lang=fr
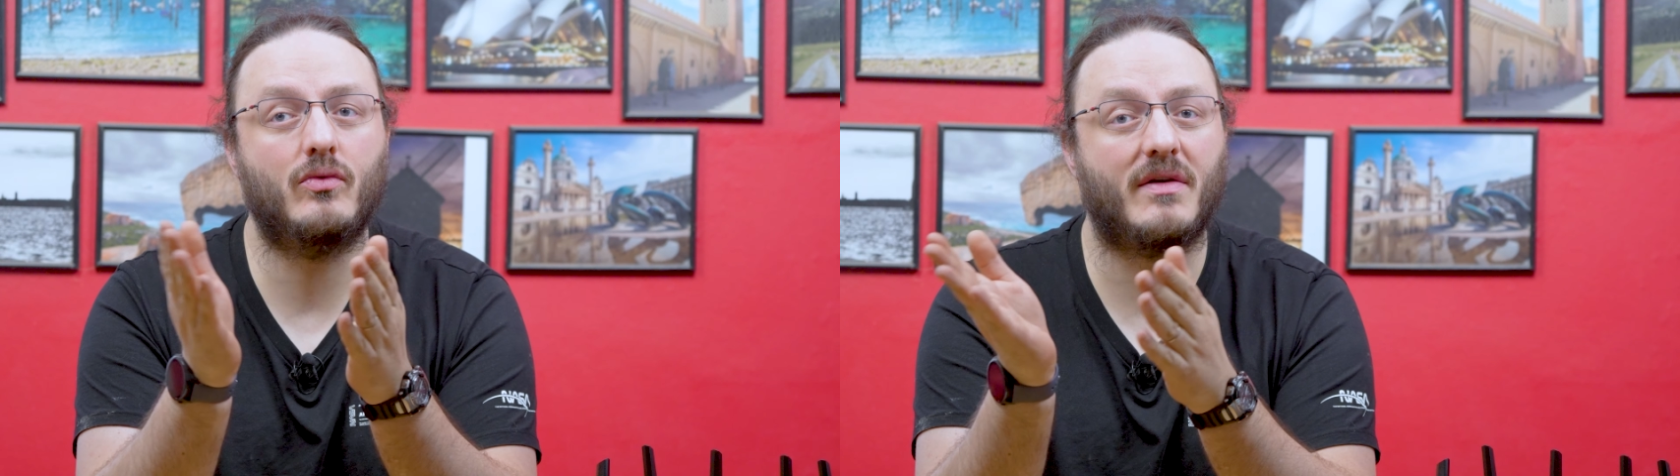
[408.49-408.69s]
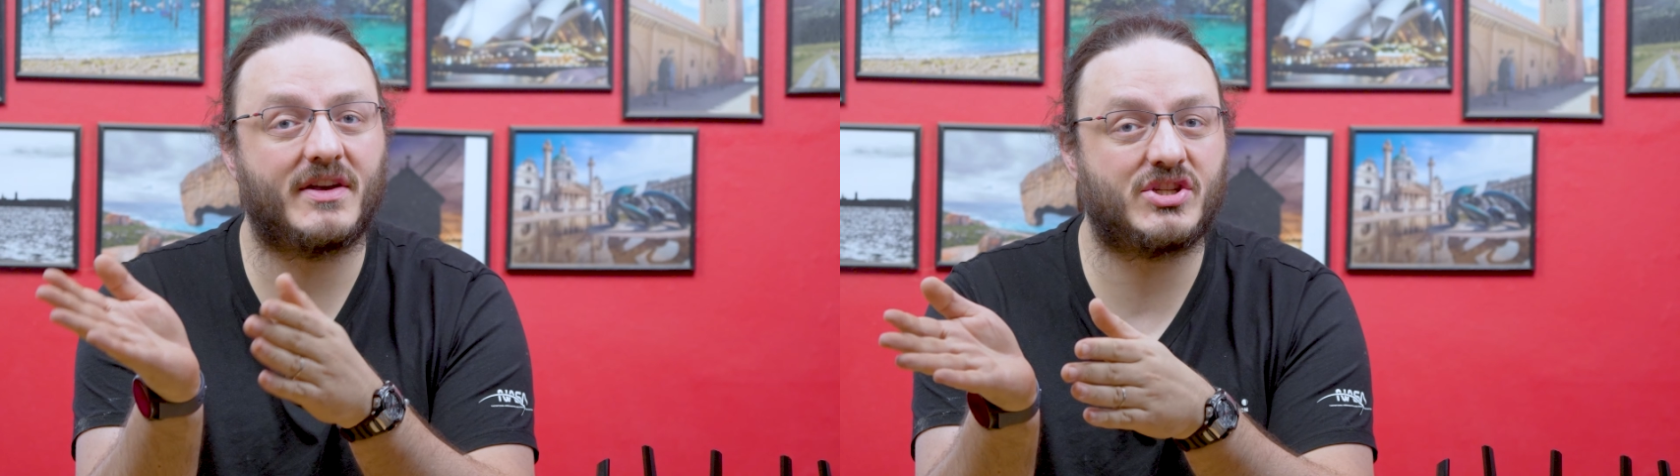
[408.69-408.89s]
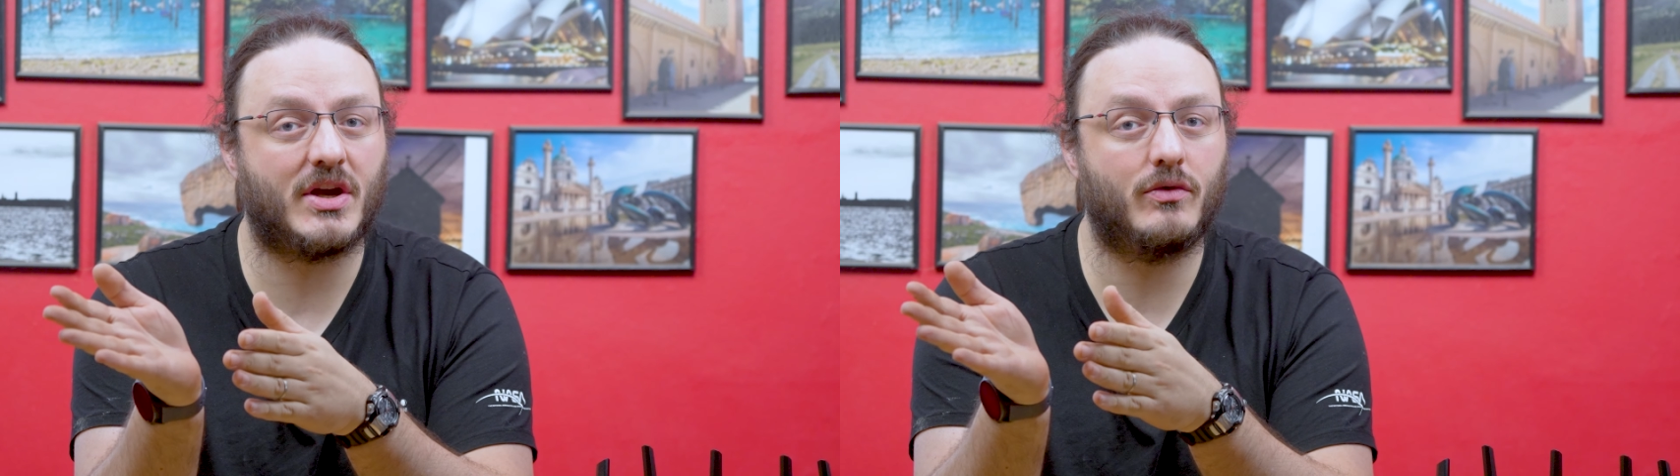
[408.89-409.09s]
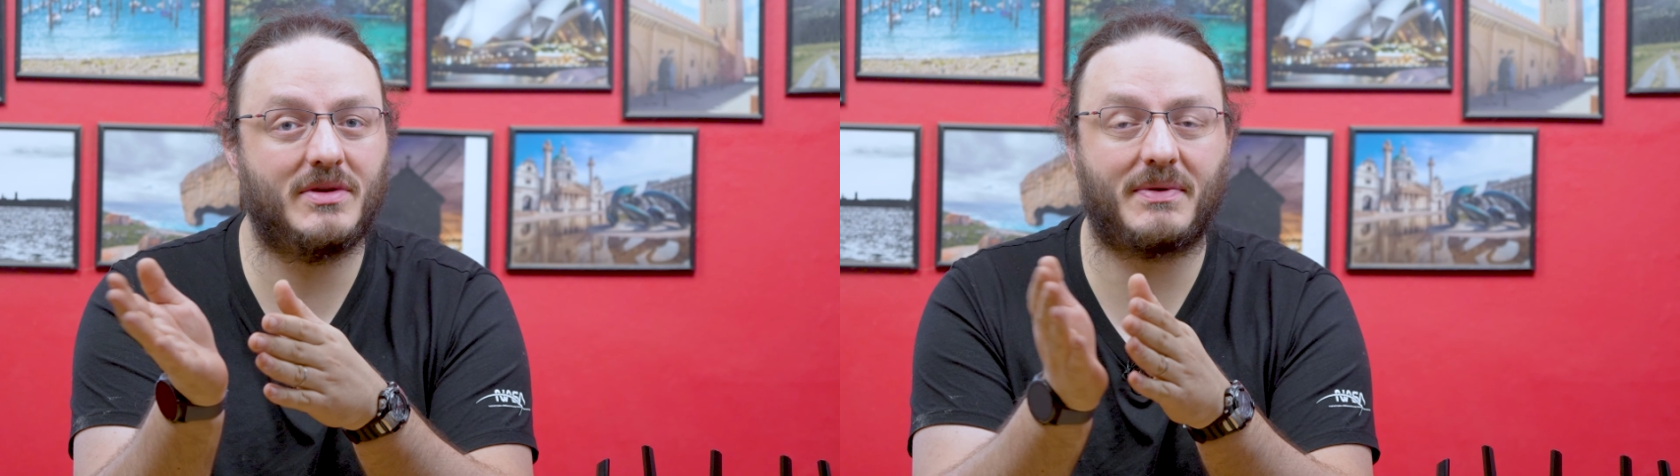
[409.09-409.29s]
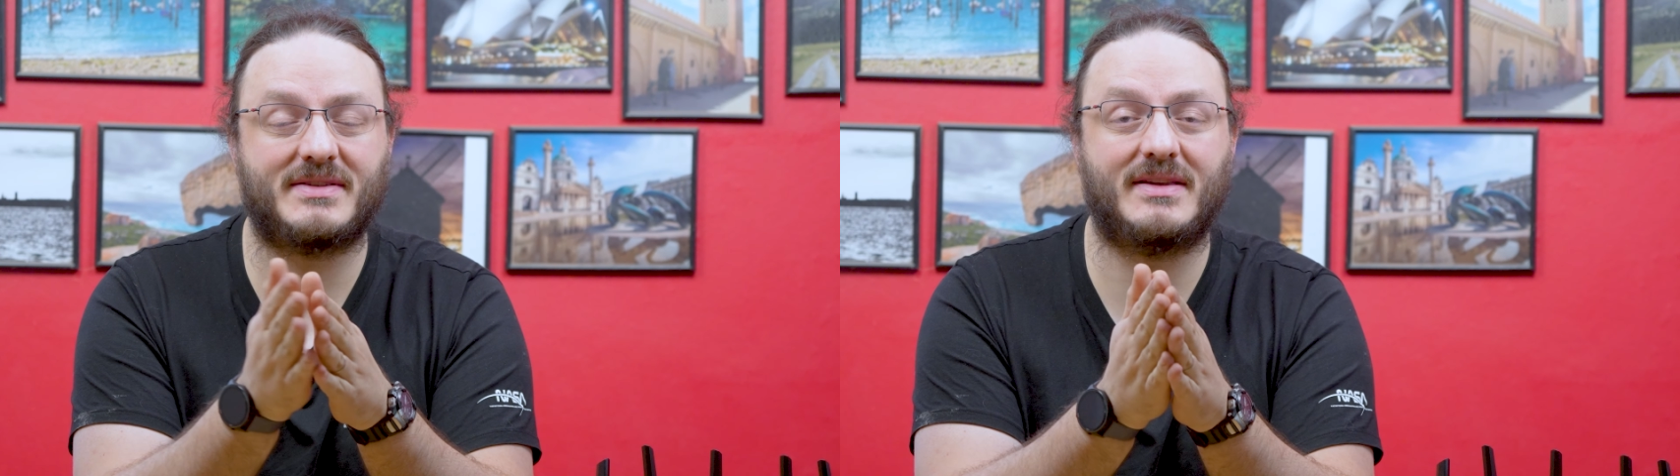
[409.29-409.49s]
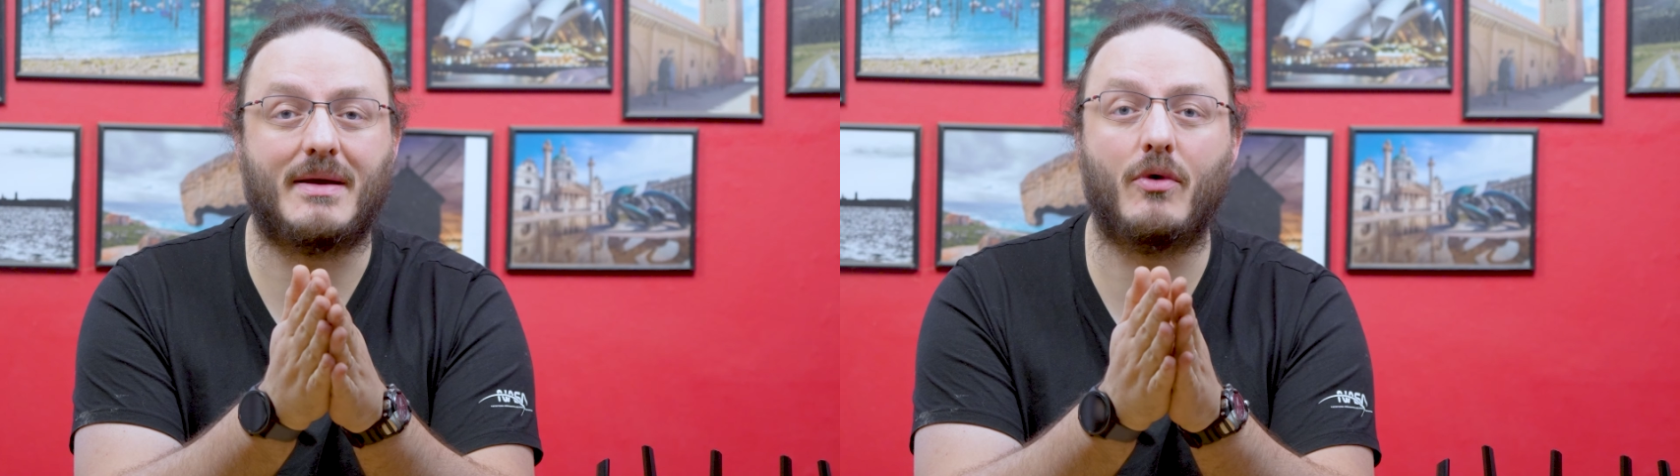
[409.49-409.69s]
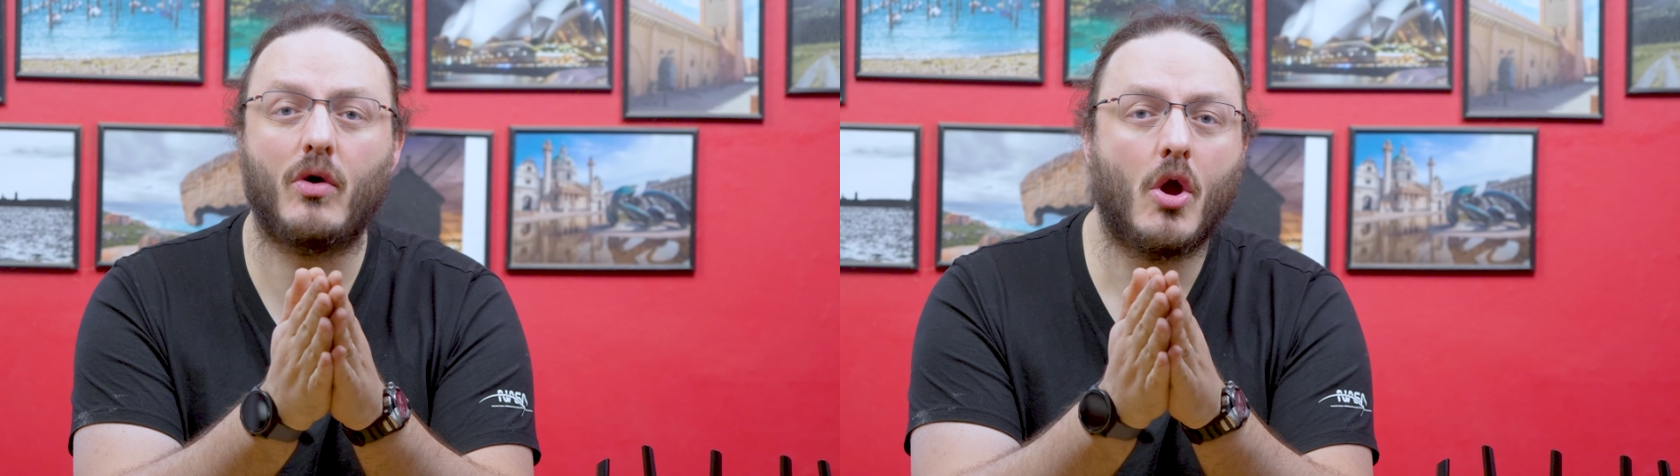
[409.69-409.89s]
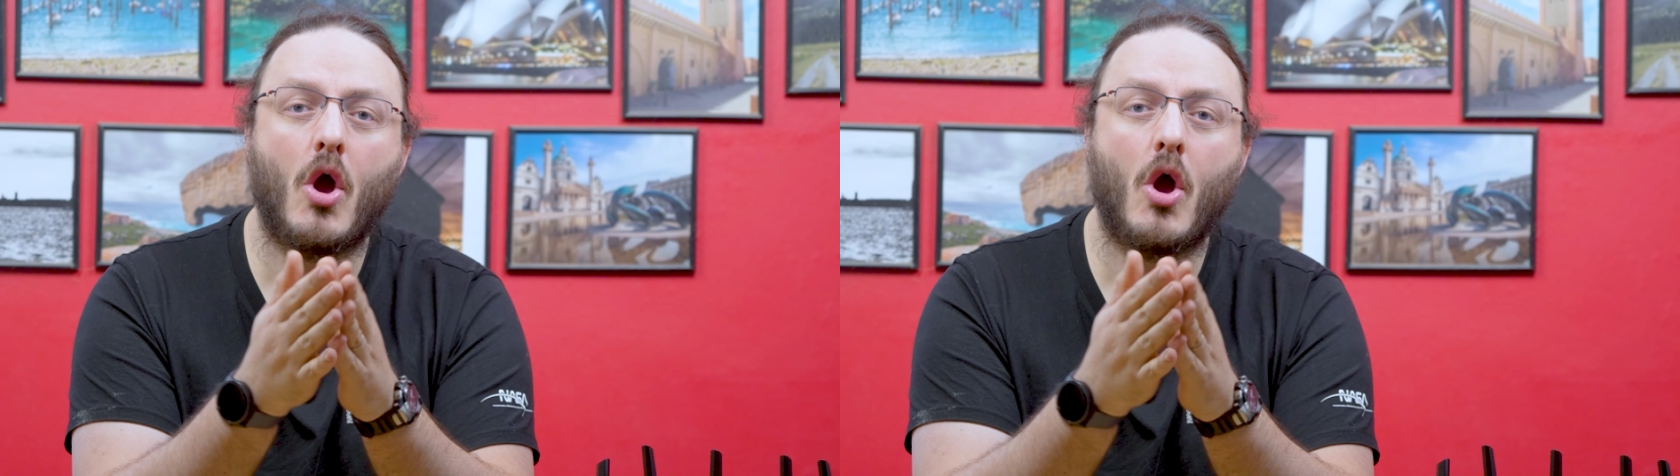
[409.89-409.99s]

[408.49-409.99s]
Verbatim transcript: ou avec Xiaomi précédemment.